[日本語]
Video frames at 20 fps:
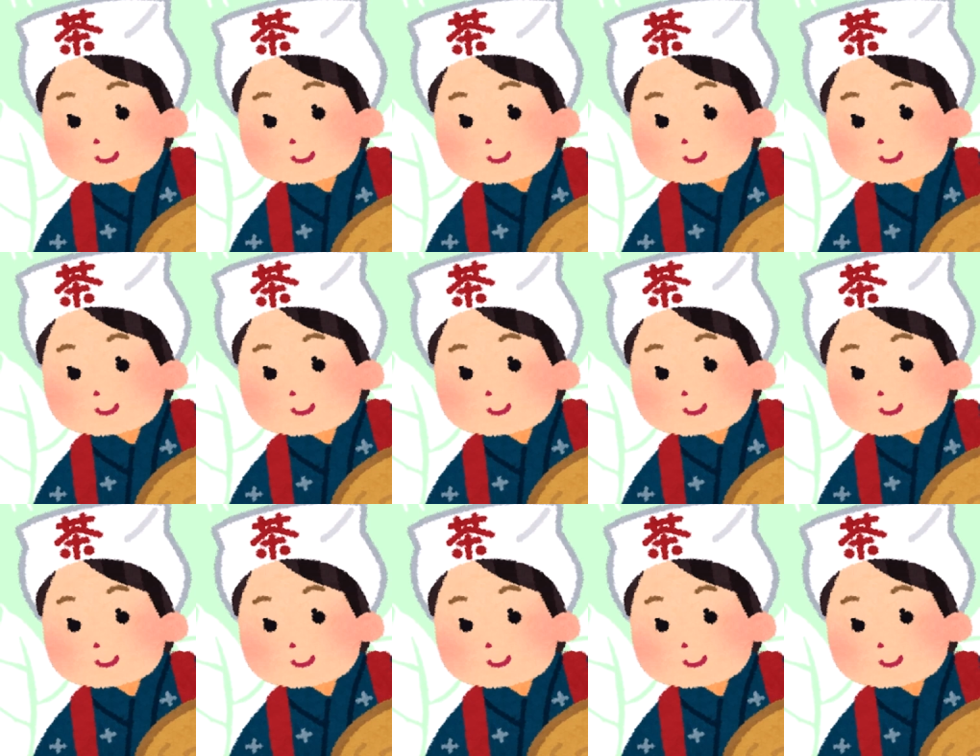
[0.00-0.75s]

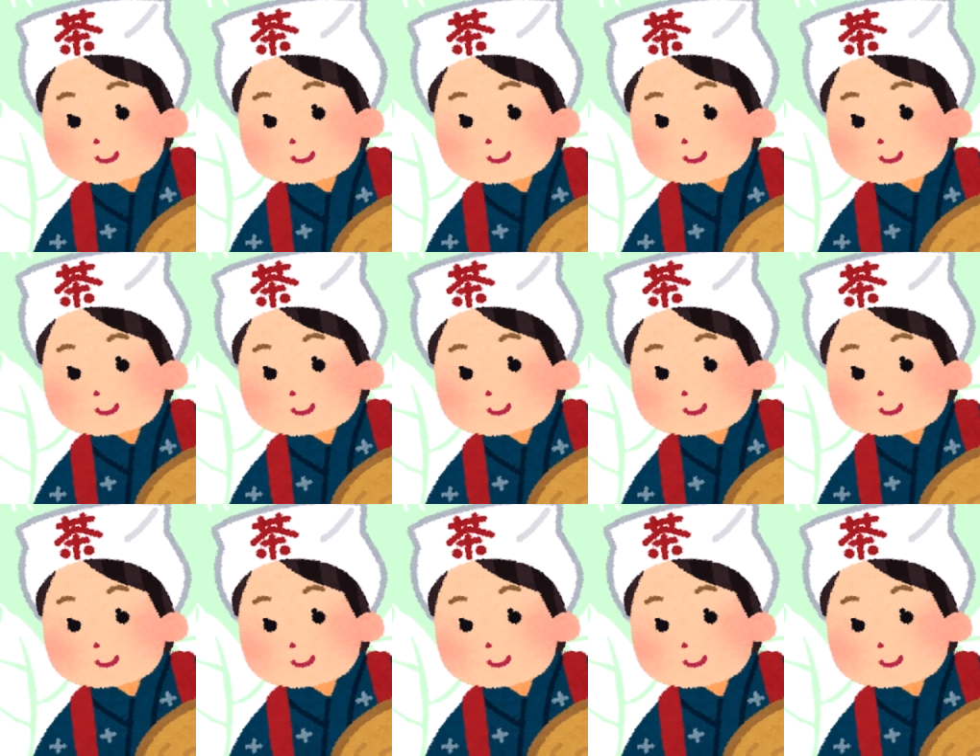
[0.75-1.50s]
新茶のシーズンに
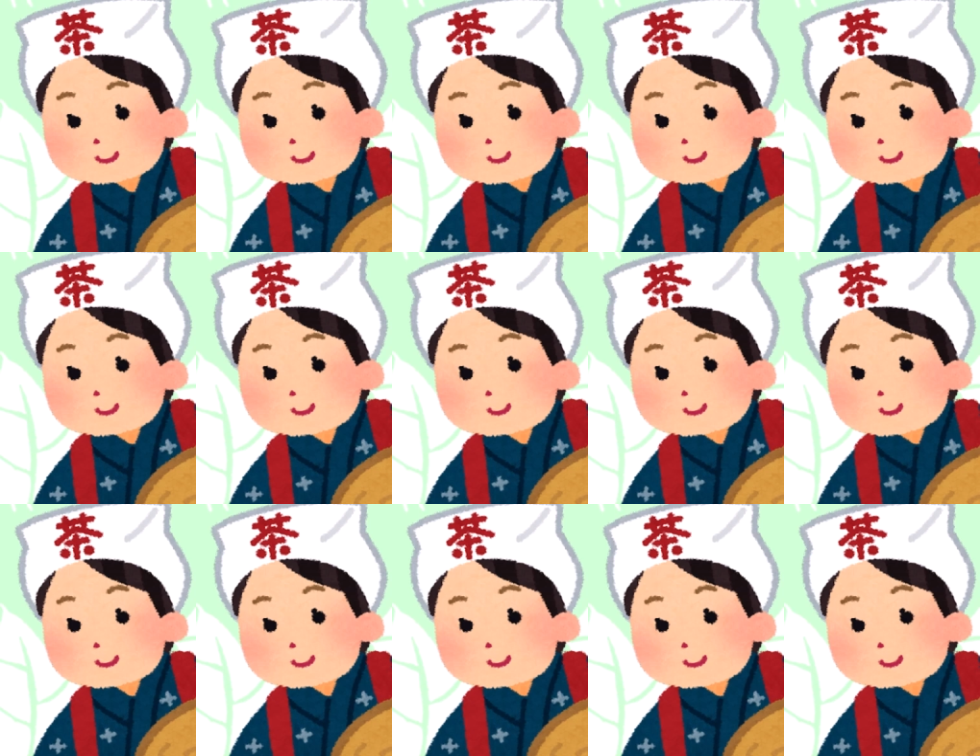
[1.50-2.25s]
なるよ
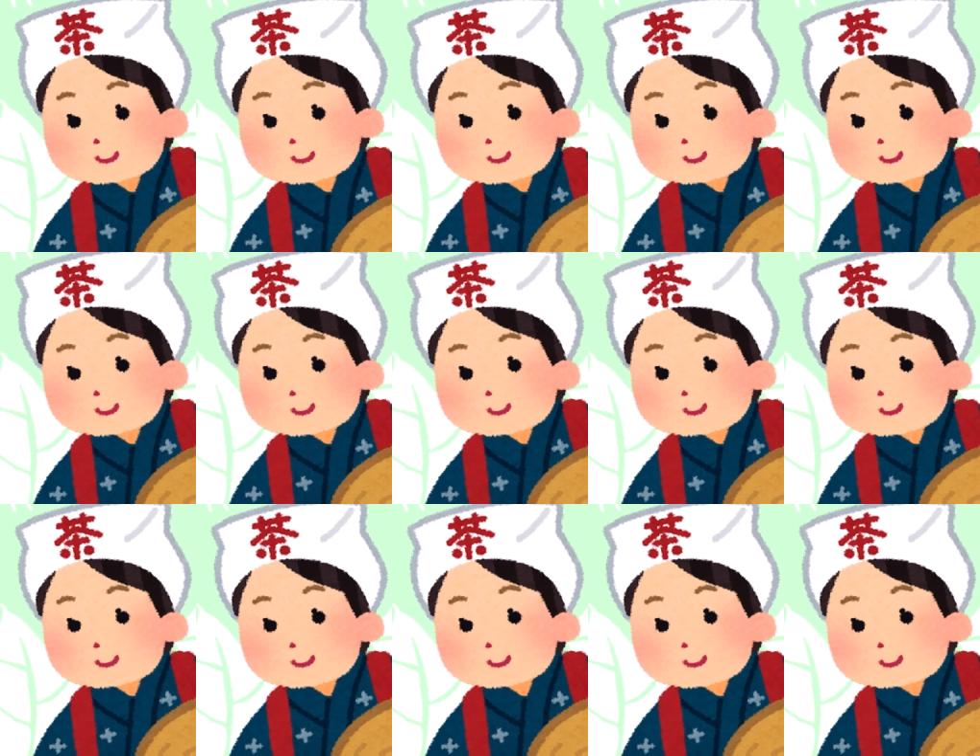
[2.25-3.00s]
ほう
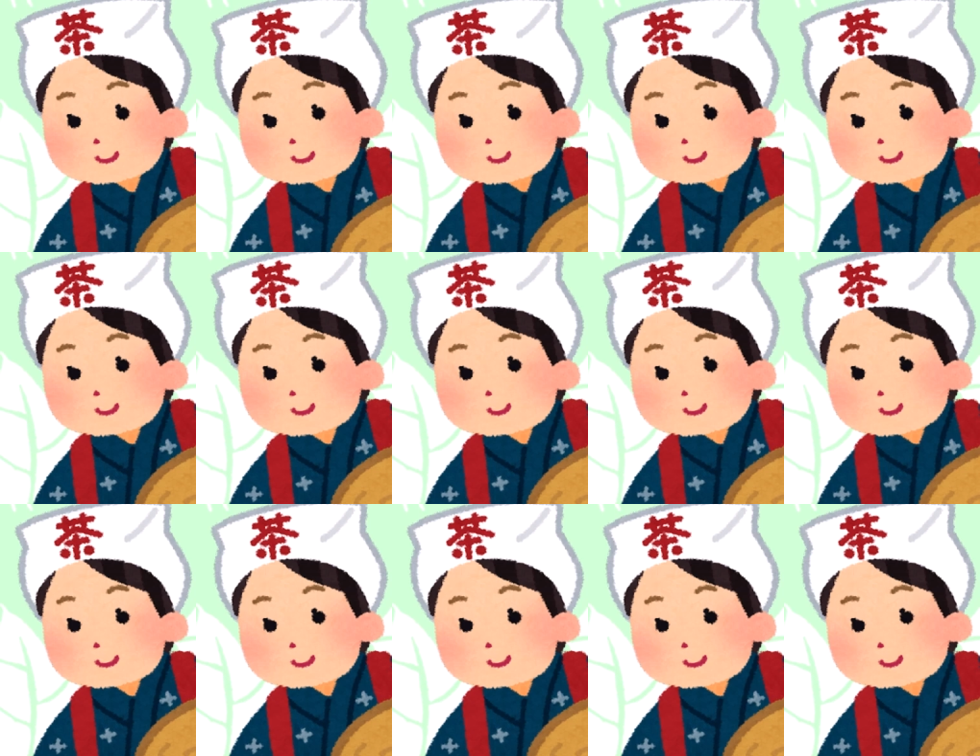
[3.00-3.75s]
探し
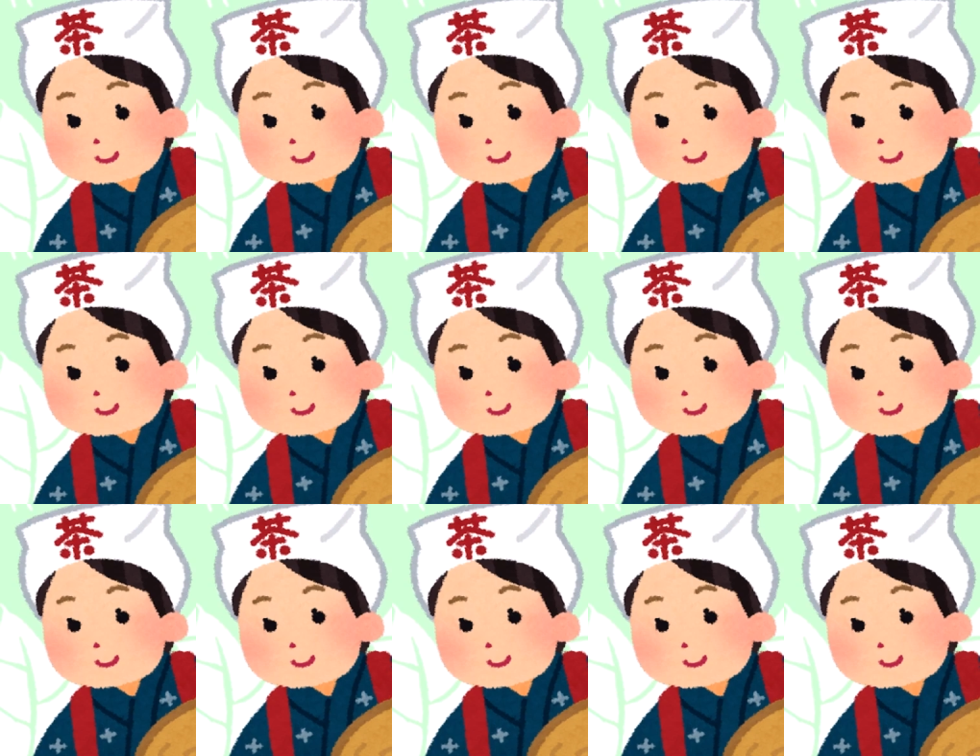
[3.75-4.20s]
てみようかな